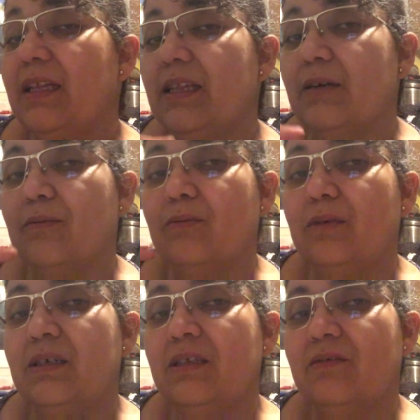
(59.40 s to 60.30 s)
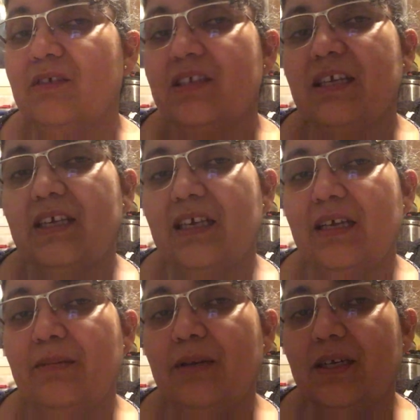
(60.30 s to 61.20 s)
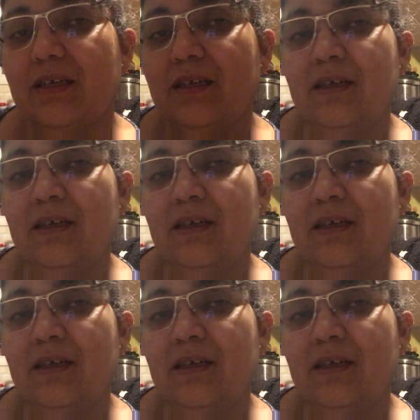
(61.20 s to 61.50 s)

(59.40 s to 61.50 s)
Então, quando você quebra